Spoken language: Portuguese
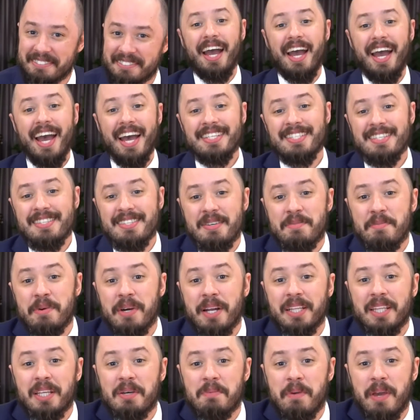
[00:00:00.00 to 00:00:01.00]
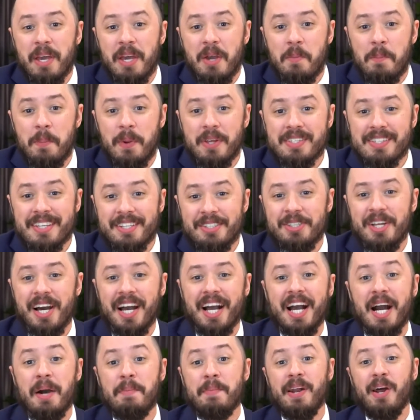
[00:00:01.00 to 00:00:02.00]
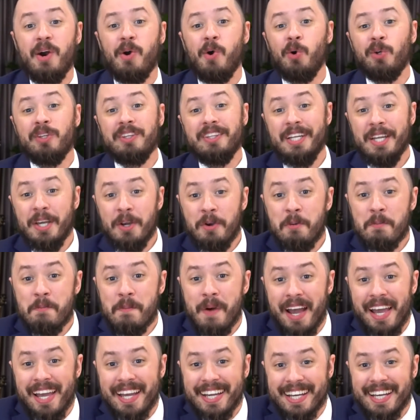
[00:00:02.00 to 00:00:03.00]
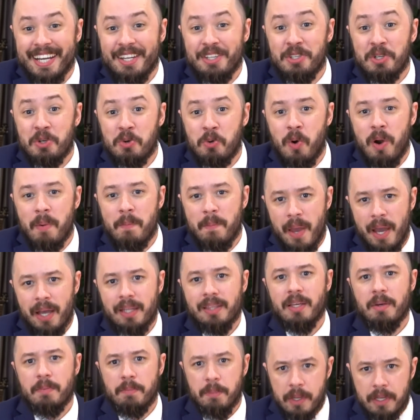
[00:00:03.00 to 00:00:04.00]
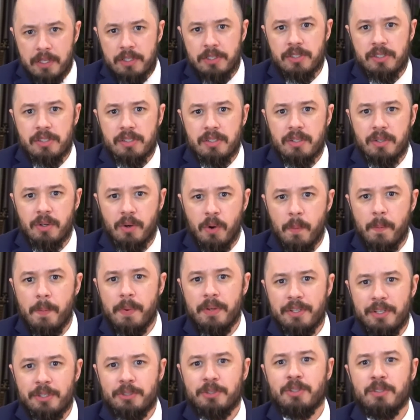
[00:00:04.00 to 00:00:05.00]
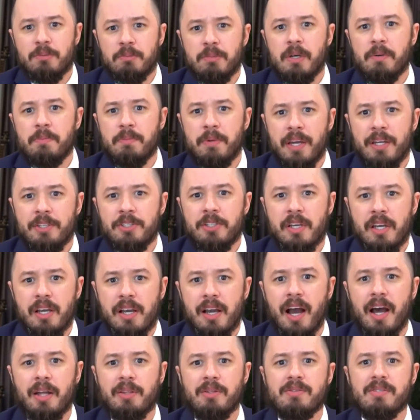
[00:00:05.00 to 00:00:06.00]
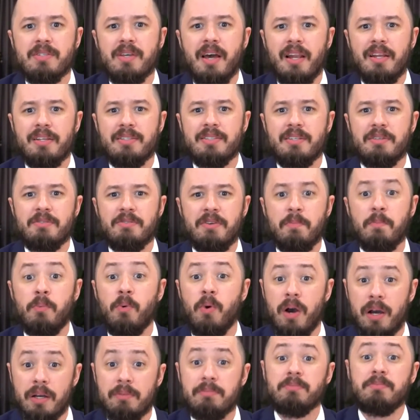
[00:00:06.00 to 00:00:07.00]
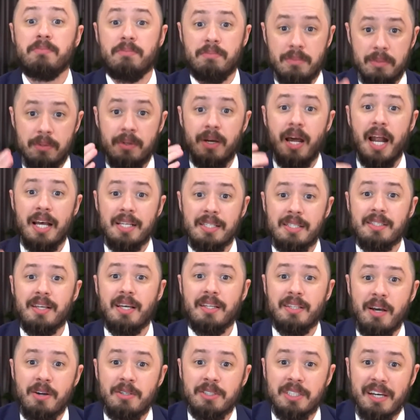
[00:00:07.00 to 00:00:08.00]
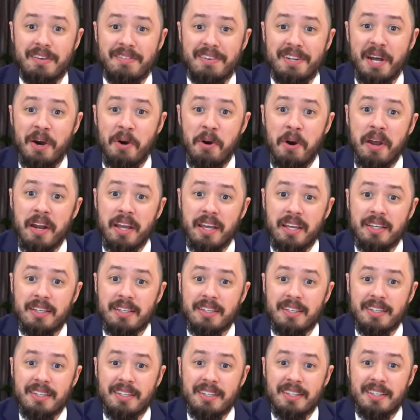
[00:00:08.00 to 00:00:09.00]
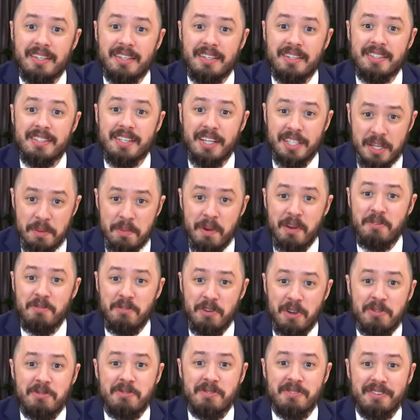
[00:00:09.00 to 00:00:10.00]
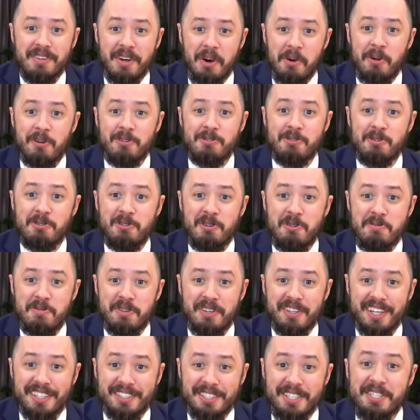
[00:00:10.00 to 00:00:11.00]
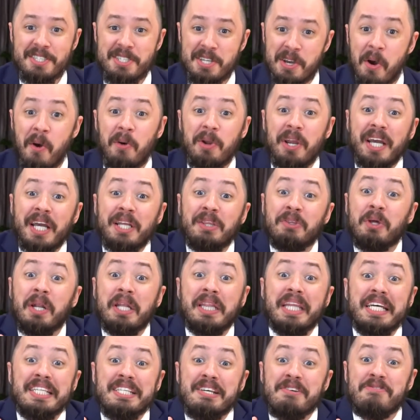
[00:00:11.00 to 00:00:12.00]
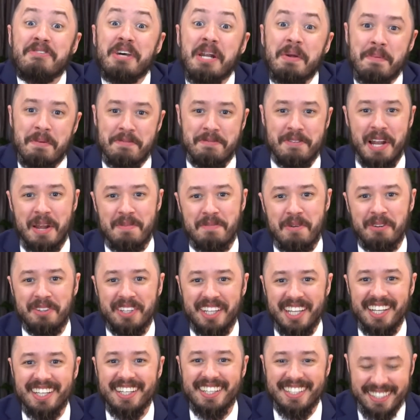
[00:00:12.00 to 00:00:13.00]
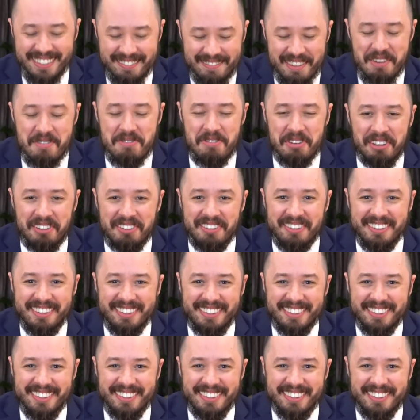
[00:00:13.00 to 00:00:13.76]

Essa semana também o presidente da Câmara, Rodrigo Maia, criticou abertamente o ministro do Meio Ambiente, Ricardo Salles. Você vê, porra, graças a Deus, estava na hora, hein? Seja bem-vindo ao nosso clube. A gente se reúne aqui toda terça-feira para falar mal dele. Bem-vindo.